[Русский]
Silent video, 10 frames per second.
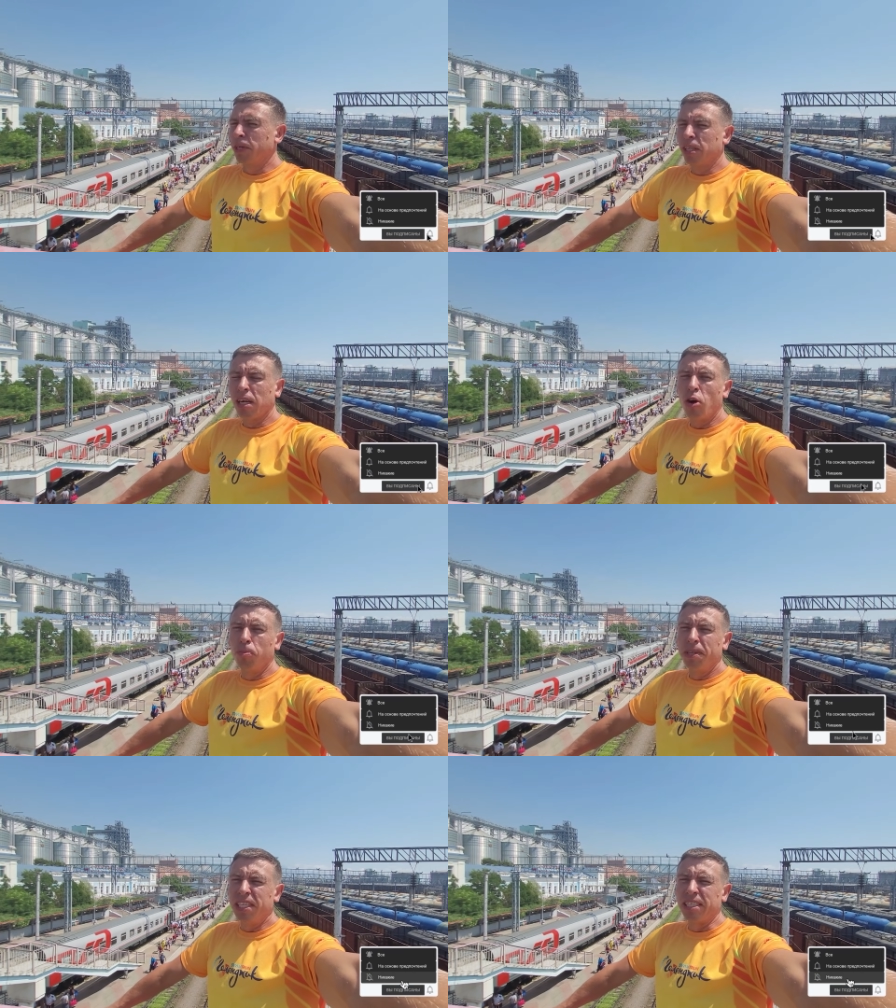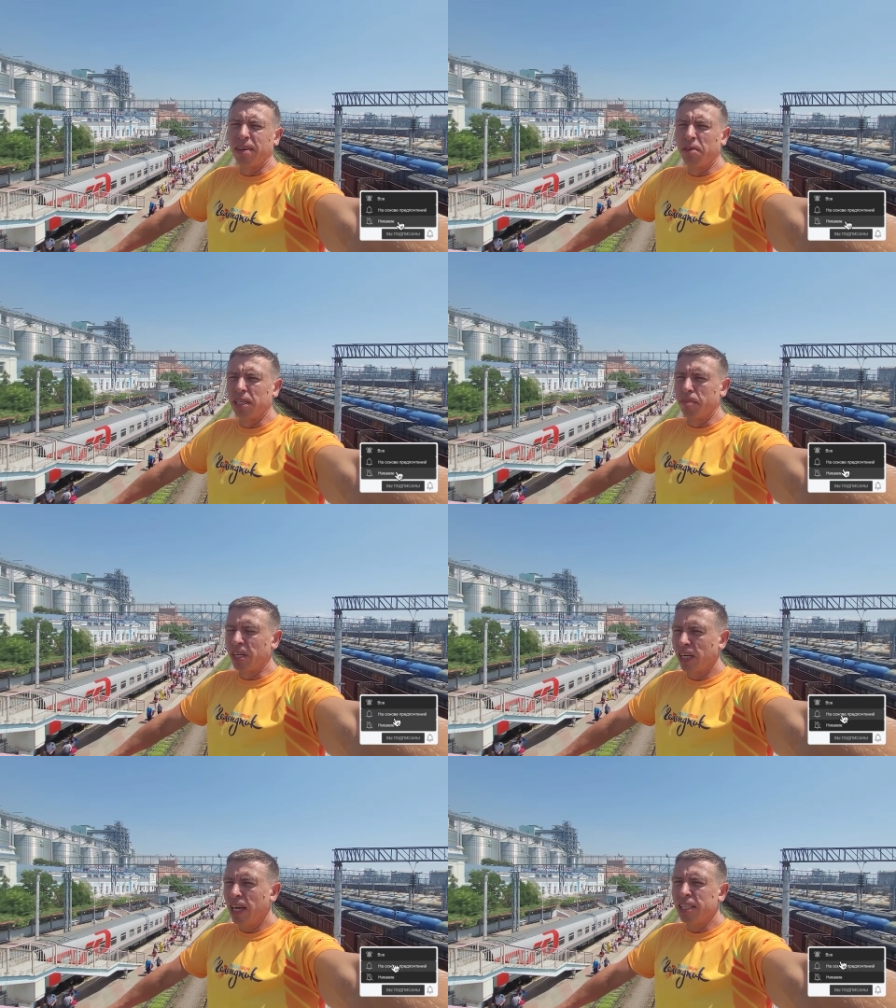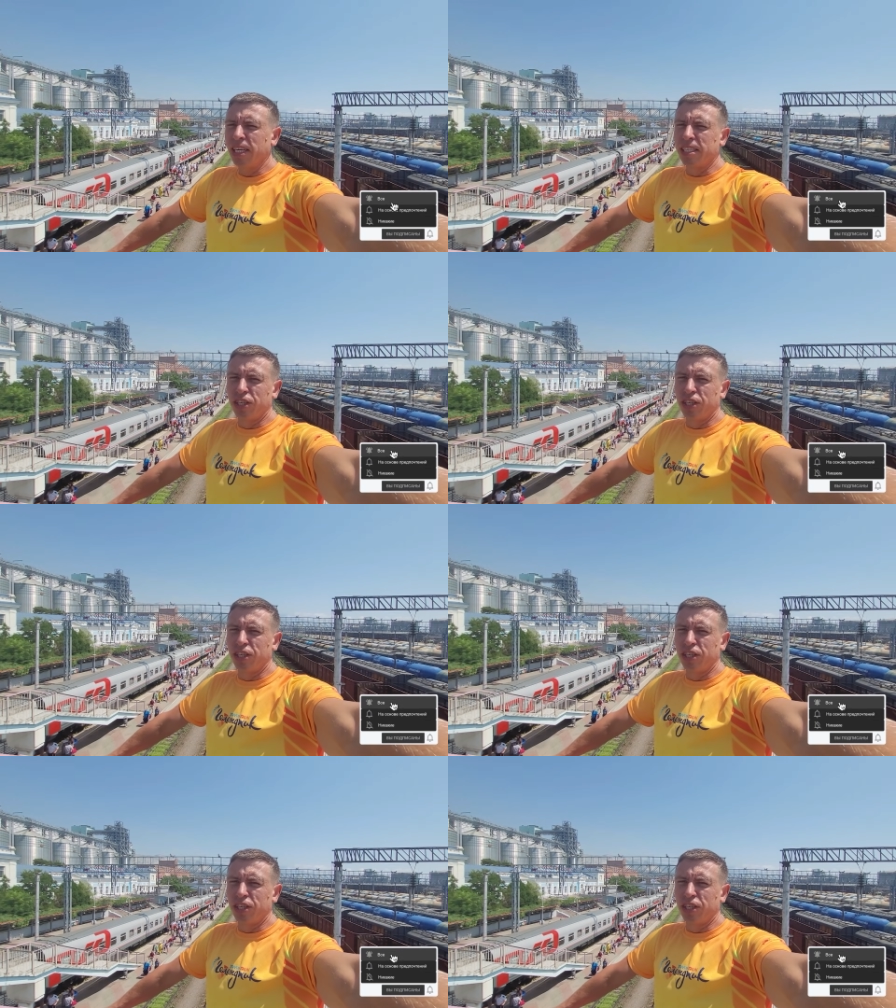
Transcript: Предлагаю убедиться в этом наглядно.